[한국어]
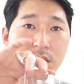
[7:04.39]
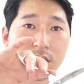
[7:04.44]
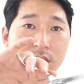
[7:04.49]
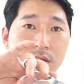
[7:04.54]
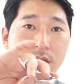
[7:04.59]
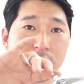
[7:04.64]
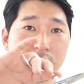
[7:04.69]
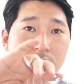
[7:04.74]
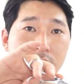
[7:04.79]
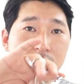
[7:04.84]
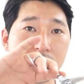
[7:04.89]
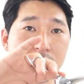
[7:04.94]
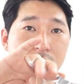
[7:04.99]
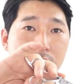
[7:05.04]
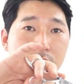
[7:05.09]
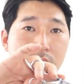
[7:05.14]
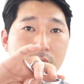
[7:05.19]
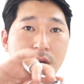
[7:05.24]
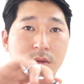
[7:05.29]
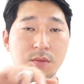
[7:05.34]

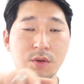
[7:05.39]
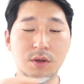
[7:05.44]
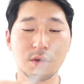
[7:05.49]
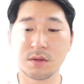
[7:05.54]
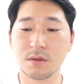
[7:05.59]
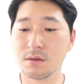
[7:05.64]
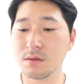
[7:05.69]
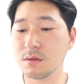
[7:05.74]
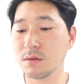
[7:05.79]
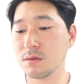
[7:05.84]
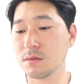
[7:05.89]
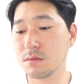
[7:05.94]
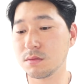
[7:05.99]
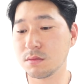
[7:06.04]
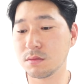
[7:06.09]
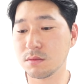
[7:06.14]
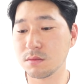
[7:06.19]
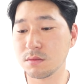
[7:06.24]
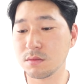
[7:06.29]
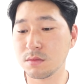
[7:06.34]
딱딱딱딱 하면
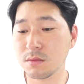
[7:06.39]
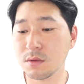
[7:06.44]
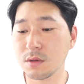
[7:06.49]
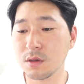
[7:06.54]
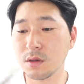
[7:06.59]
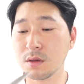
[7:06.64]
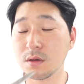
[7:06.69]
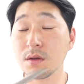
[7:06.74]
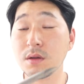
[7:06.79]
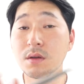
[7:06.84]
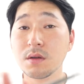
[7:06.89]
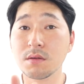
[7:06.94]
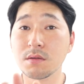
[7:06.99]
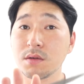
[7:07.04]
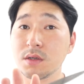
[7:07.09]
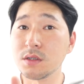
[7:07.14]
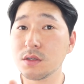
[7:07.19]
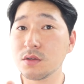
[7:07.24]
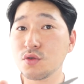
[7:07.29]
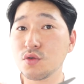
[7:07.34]

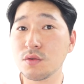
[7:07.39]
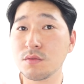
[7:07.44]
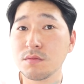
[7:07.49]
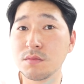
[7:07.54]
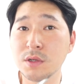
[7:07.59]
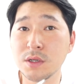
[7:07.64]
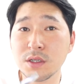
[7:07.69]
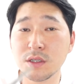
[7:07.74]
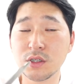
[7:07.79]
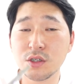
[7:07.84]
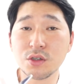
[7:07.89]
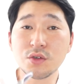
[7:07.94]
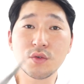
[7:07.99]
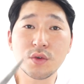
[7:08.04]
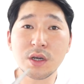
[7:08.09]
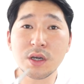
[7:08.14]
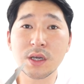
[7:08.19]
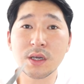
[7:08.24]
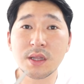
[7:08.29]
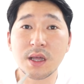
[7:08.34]
그래서 좀
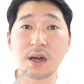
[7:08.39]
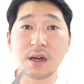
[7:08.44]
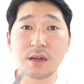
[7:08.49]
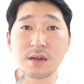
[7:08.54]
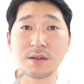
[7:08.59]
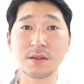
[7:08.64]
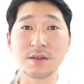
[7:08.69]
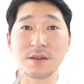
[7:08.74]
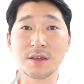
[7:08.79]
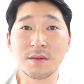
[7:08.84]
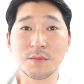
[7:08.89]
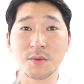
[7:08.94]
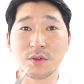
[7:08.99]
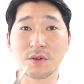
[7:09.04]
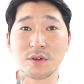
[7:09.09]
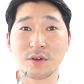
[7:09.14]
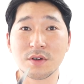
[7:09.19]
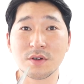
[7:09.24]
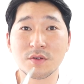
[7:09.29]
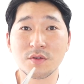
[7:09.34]
시원하게 나가는 느낌이
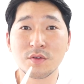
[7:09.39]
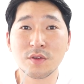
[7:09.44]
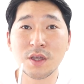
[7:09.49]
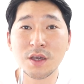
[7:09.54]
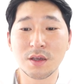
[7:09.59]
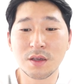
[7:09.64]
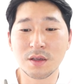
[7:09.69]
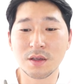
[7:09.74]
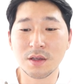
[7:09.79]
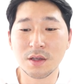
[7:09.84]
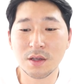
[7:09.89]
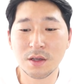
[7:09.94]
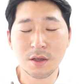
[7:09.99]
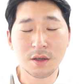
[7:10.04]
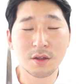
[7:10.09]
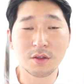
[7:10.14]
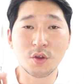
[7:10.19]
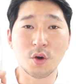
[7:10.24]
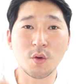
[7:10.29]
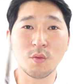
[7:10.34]
들어요 근데
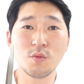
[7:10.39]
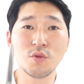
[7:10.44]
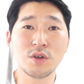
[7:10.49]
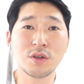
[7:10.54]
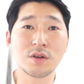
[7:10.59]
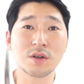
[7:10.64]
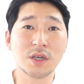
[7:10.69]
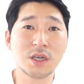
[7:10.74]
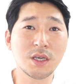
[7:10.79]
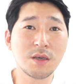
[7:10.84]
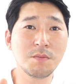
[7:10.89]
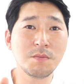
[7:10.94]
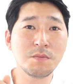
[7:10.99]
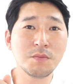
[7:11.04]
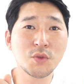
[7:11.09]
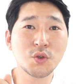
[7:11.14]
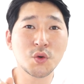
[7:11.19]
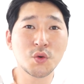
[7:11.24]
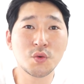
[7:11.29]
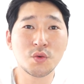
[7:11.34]
너무 이렇게
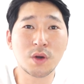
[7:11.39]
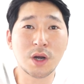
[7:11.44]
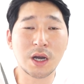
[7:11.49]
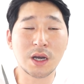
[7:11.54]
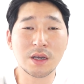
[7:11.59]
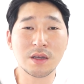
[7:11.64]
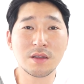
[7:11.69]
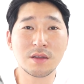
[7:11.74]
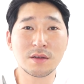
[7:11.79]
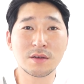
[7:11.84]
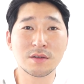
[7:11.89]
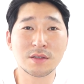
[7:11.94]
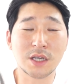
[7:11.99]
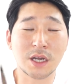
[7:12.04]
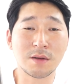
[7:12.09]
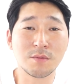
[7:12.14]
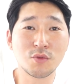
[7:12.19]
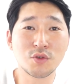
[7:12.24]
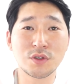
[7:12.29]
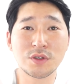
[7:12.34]
힘 좋은 가위들은
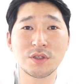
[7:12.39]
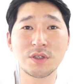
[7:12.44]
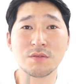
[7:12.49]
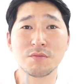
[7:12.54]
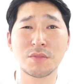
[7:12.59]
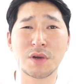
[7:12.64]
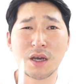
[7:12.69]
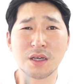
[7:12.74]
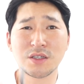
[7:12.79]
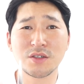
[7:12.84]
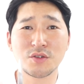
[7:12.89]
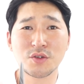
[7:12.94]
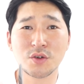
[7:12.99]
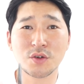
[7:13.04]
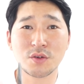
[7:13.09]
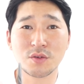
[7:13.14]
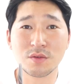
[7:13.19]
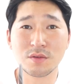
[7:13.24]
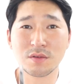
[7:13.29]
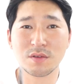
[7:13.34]
잘못 쓰시면
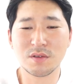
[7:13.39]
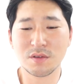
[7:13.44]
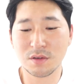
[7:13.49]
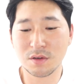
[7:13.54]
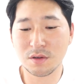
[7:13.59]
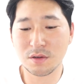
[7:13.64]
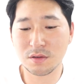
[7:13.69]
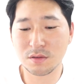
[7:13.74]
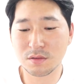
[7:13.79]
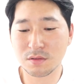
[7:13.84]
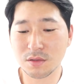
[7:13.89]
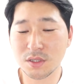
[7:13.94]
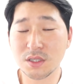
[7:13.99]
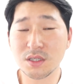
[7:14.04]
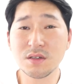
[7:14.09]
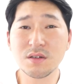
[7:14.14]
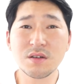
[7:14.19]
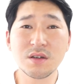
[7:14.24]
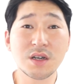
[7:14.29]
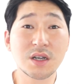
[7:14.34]
아시죠 이거
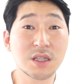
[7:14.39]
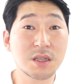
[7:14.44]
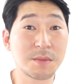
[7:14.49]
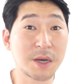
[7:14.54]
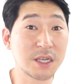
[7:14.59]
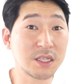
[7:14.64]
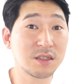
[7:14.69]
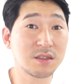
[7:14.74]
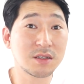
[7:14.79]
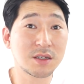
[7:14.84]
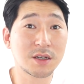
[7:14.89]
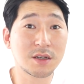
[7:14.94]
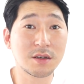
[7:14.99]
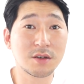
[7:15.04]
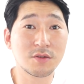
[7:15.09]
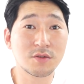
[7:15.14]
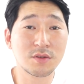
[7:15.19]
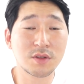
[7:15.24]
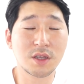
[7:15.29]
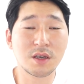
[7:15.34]
싱글링 할 때 많이
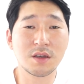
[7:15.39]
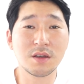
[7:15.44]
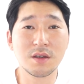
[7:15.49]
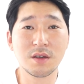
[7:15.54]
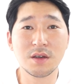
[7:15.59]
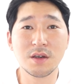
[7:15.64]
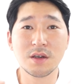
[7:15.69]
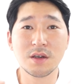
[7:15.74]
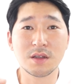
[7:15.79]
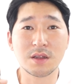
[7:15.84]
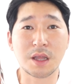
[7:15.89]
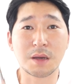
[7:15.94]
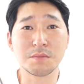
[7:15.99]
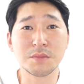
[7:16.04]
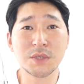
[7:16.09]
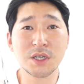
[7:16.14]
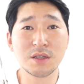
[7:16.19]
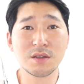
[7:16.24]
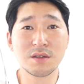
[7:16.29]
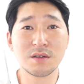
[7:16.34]
쓰잖아요. 근데
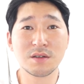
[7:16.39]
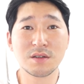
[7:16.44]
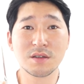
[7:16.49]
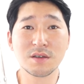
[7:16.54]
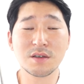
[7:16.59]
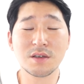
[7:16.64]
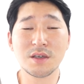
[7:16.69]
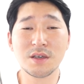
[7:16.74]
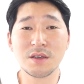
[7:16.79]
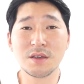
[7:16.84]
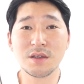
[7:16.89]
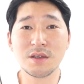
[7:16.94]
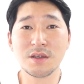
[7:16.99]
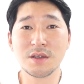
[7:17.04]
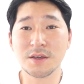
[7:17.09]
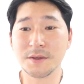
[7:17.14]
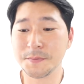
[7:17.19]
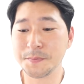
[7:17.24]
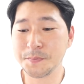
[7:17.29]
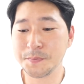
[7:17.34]
남자들
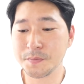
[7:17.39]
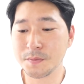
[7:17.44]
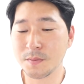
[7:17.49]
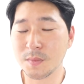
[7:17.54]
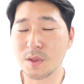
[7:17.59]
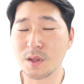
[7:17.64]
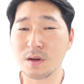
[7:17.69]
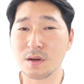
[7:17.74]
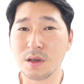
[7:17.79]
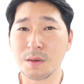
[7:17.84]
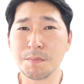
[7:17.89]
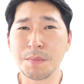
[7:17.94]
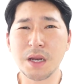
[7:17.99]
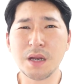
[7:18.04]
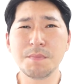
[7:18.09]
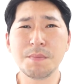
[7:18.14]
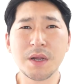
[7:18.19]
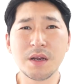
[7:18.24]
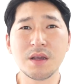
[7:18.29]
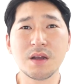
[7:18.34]
특히 이렇게
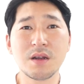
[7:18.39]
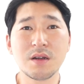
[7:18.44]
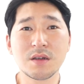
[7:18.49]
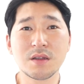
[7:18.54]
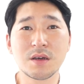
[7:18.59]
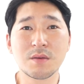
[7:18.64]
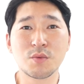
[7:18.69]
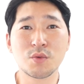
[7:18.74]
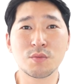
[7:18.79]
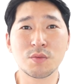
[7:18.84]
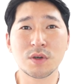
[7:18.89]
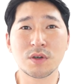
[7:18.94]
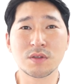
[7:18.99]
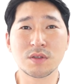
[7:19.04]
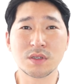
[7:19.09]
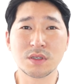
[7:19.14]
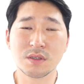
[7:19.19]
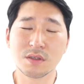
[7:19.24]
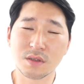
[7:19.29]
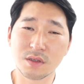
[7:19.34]
빨리빨리 하려다 보면
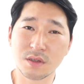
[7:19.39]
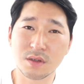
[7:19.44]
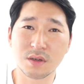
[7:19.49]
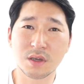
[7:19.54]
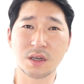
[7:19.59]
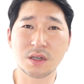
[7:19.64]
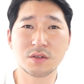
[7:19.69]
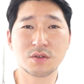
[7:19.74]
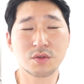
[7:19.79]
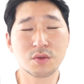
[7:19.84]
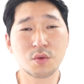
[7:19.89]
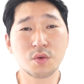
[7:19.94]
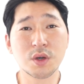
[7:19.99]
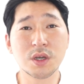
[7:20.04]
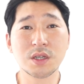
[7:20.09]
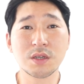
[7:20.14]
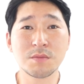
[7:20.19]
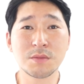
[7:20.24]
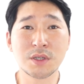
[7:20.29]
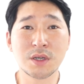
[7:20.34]
이렇게
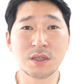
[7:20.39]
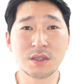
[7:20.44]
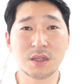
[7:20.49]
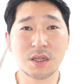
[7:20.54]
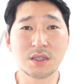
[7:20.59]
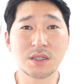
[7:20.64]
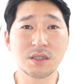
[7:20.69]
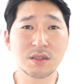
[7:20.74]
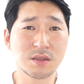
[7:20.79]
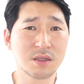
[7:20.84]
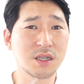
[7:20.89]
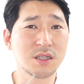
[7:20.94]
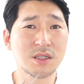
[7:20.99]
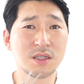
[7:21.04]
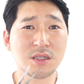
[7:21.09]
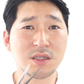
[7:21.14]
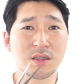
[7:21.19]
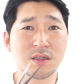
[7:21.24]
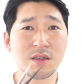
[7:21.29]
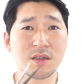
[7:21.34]
고객님들한테
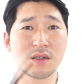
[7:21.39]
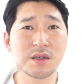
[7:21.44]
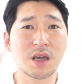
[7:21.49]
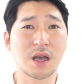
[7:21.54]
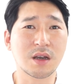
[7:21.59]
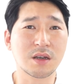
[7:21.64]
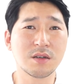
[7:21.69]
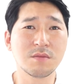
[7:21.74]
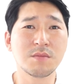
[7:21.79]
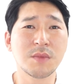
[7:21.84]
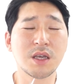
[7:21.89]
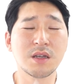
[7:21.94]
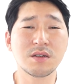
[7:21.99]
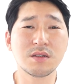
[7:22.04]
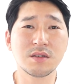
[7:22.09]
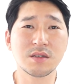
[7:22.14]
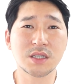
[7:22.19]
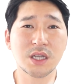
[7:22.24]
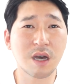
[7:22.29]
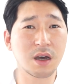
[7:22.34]
스크래치 가끔
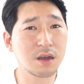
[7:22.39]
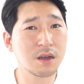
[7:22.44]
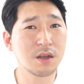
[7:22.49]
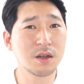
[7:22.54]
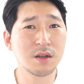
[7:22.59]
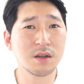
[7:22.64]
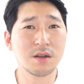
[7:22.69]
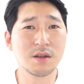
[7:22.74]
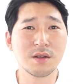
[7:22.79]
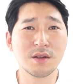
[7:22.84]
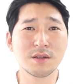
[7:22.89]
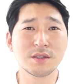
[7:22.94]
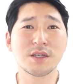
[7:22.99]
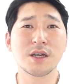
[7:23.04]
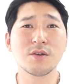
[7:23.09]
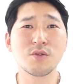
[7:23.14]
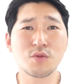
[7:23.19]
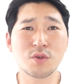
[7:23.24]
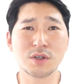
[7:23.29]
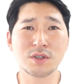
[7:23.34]
내는 사,
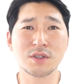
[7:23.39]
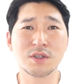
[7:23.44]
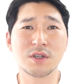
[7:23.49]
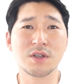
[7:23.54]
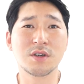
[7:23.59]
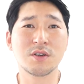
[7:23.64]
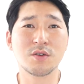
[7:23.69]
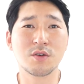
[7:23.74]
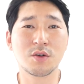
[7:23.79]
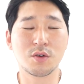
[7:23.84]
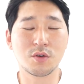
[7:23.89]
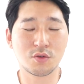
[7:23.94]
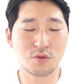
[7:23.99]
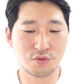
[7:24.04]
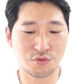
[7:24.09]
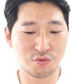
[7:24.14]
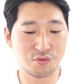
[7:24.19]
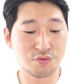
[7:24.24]
사고가 있잖아요. 어,